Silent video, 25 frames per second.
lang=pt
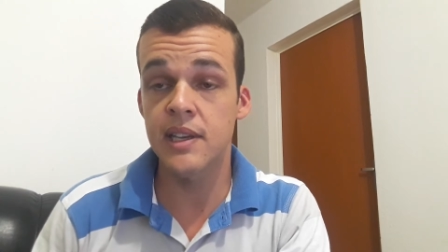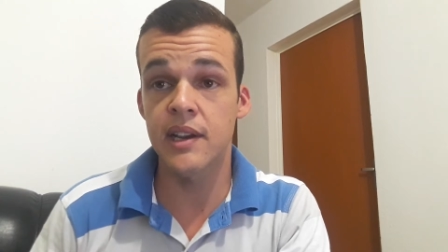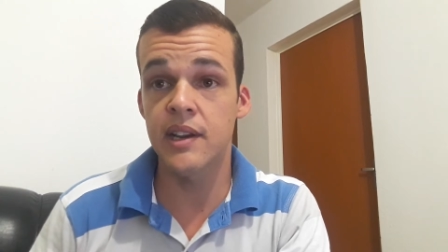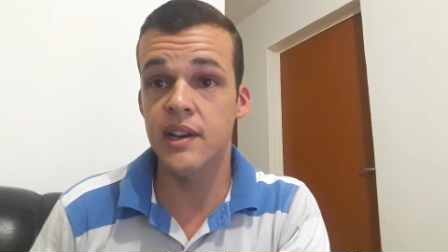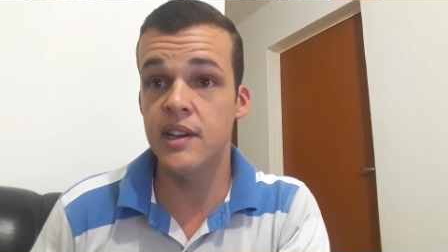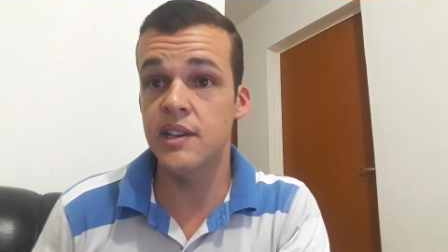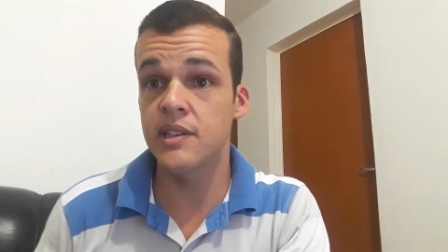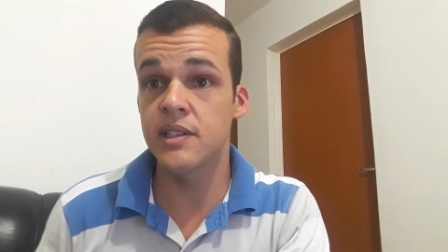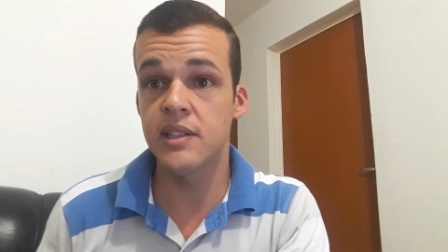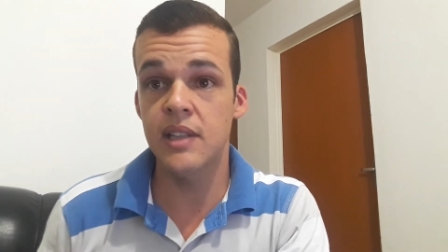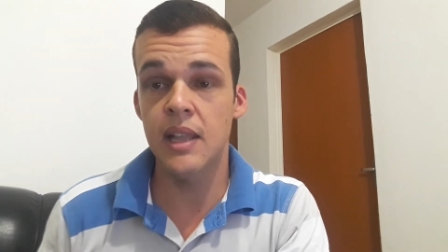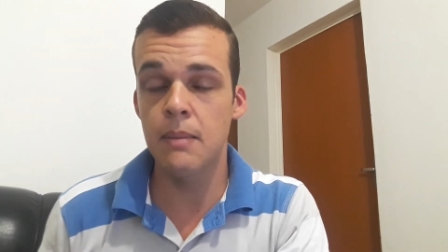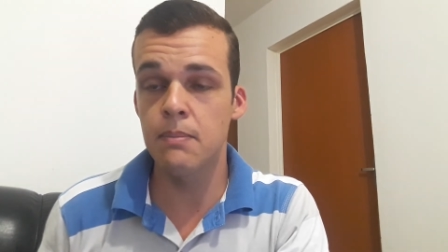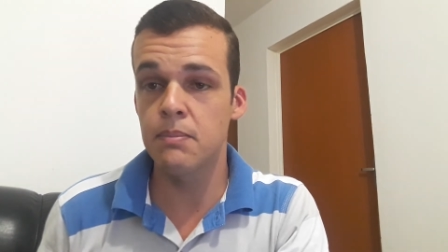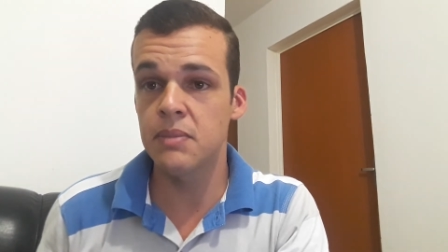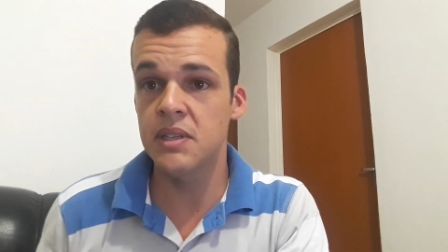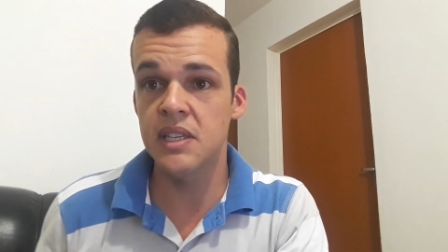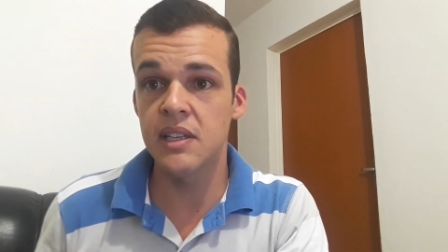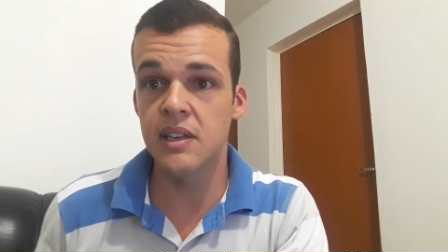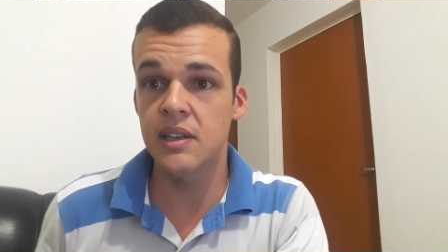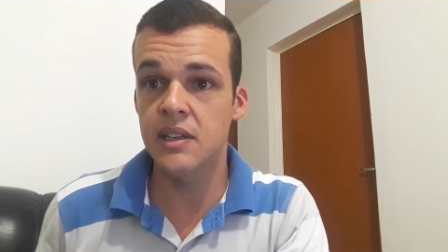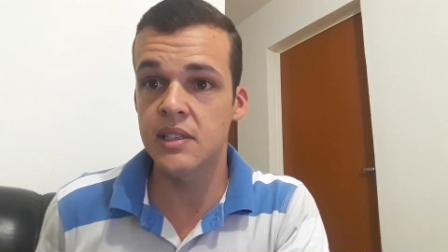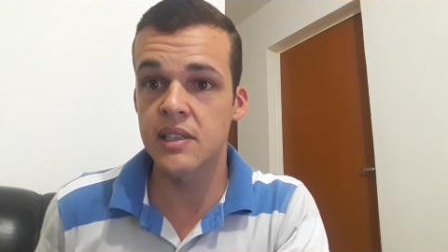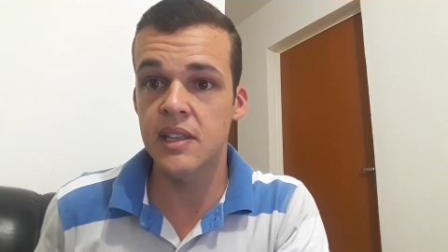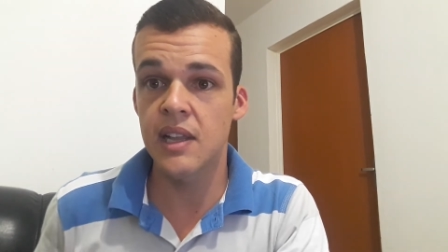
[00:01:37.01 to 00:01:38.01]
a gente tem
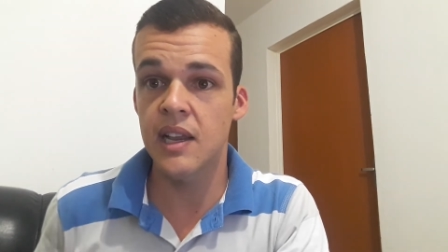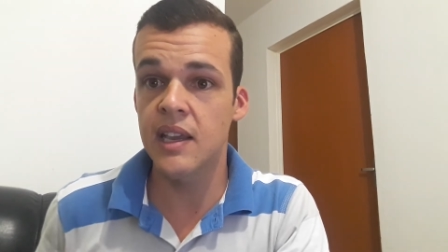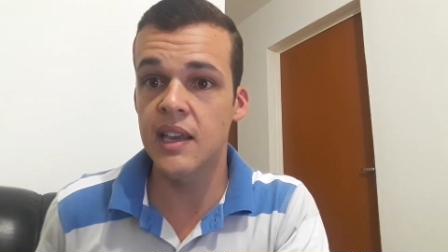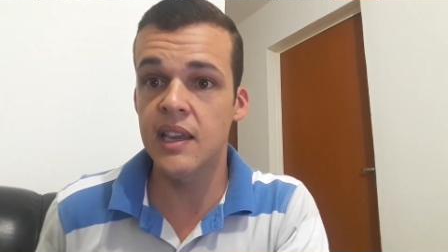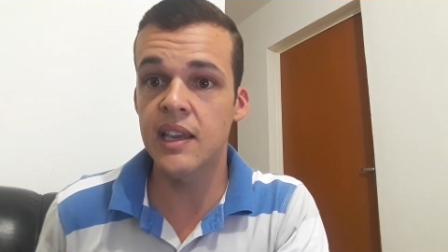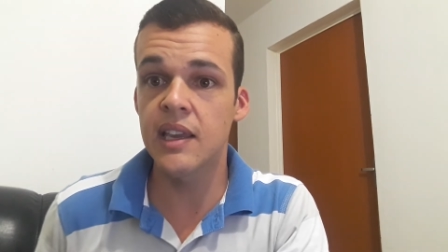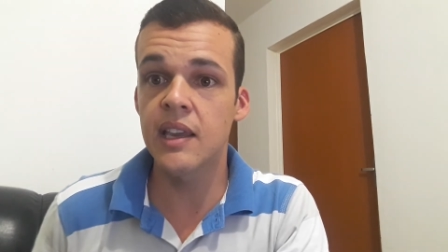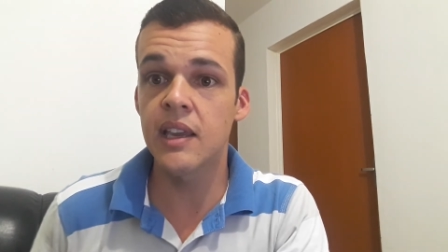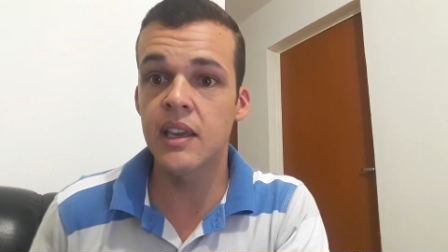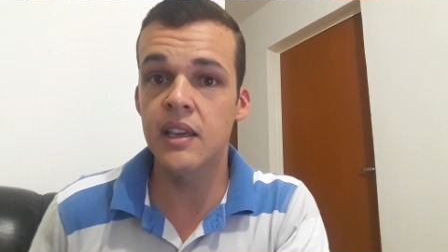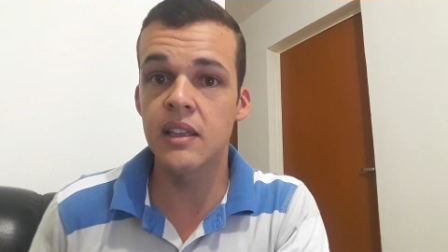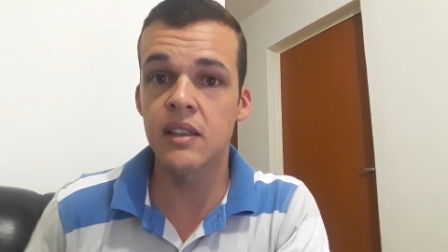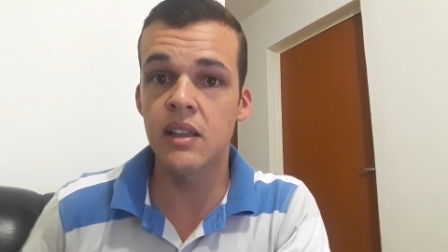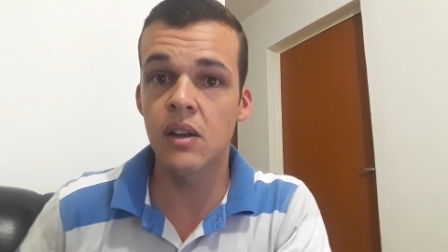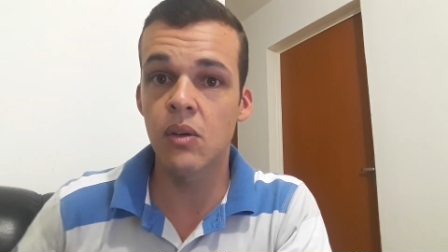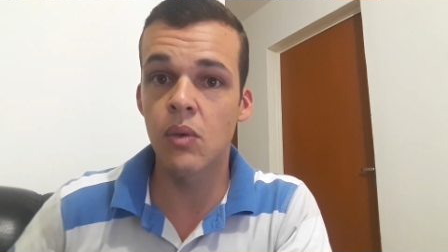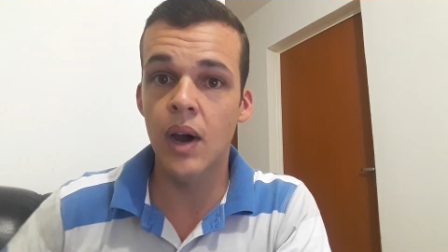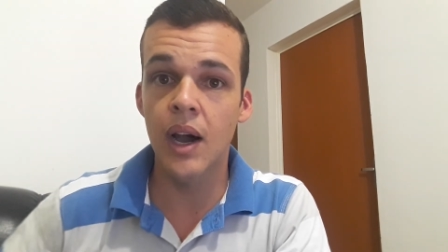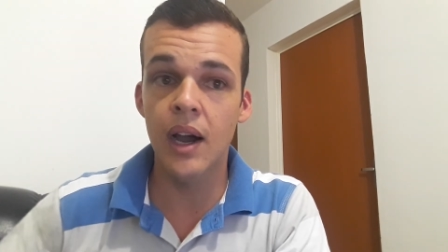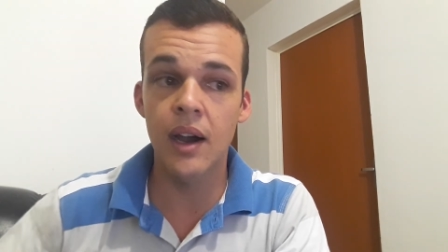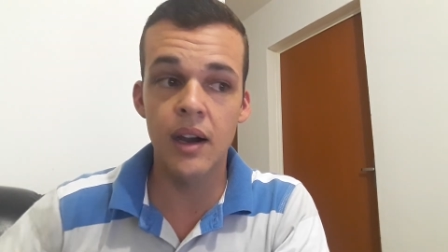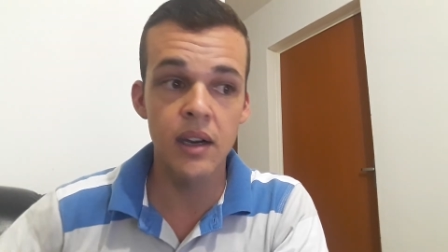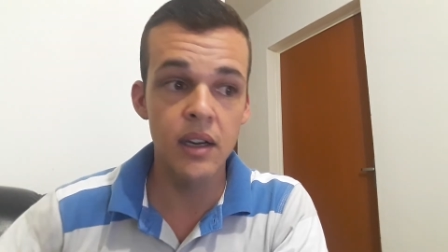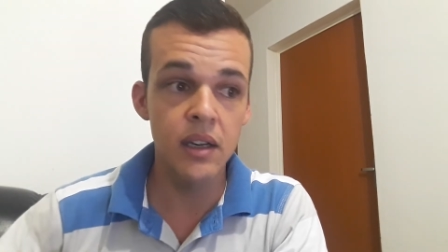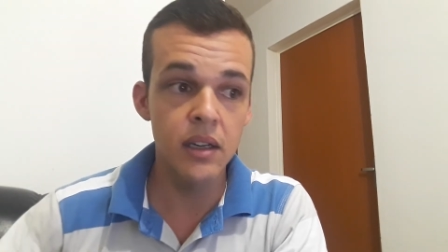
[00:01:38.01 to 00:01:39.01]
piscinas da IG que estão há
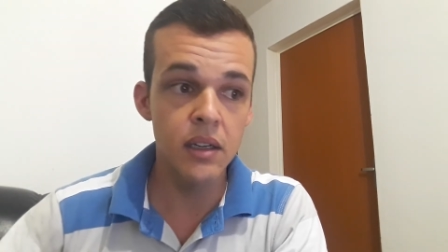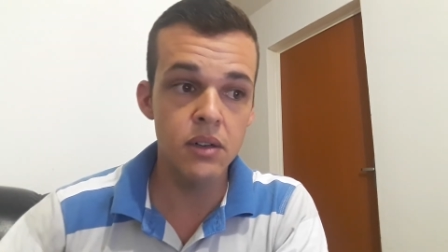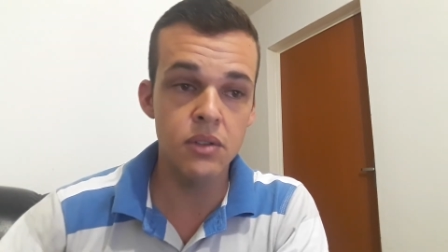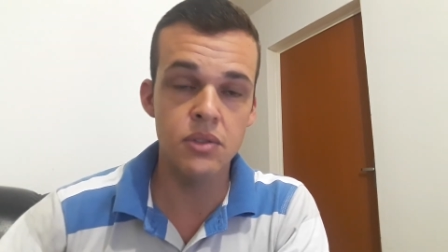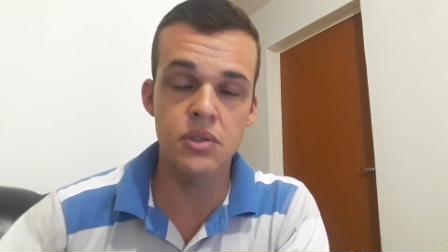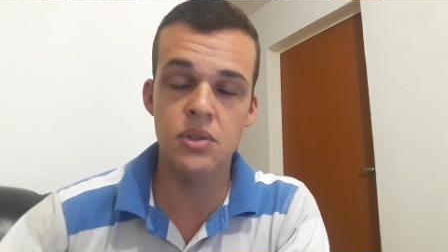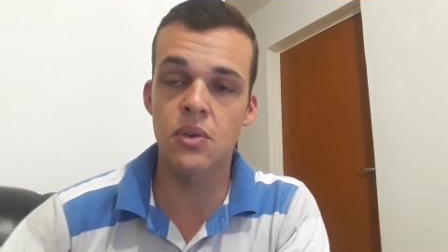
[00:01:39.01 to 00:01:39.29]
anos